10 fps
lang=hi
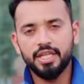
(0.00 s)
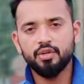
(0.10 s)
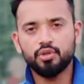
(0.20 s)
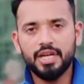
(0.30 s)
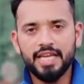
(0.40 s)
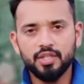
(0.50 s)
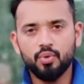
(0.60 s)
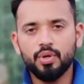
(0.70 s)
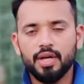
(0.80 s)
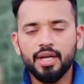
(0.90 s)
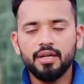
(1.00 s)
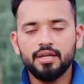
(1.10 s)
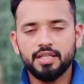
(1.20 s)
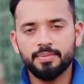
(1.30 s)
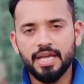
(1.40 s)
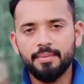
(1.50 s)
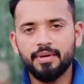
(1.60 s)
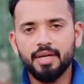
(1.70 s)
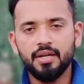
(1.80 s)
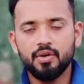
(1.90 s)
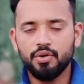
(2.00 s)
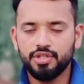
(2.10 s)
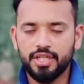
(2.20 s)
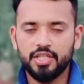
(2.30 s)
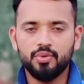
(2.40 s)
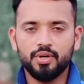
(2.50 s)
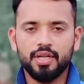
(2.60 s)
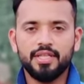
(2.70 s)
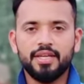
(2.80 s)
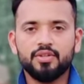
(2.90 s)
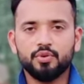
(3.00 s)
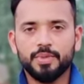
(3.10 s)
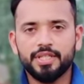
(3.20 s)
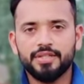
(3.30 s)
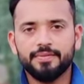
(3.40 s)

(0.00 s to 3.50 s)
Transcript: हो तो लाइक ज़रूर करना सब्सक्राइब करना और शेयर ज़रूर करना थैंक यू सो मच